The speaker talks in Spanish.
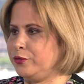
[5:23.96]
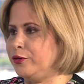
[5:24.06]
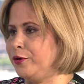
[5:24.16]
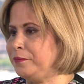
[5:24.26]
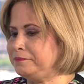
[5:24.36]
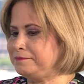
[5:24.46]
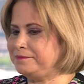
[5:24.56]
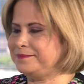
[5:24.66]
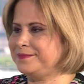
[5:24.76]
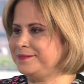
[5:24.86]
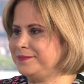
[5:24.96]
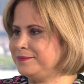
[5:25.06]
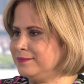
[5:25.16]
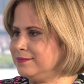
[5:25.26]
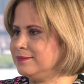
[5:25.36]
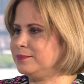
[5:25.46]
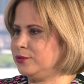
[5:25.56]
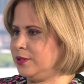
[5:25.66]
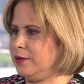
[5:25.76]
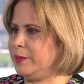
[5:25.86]
yo. Tú,
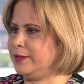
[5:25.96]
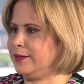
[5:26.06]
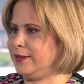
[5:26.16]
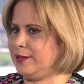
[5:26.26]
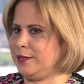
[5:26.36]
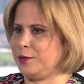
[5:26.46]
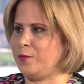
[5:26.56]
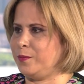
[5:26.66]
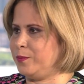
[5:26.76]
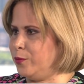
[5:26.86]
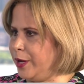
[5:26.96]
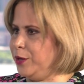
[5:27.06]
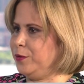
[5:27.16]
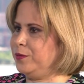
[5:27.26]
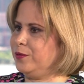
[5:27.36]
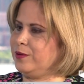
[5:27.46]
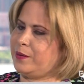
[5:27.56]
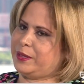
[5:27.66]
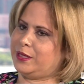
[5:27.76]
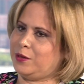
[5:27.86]
posiblemente. Bueno. La
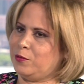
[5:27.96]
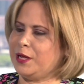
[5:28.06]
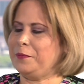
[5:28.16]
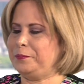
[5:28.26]
mandíbula.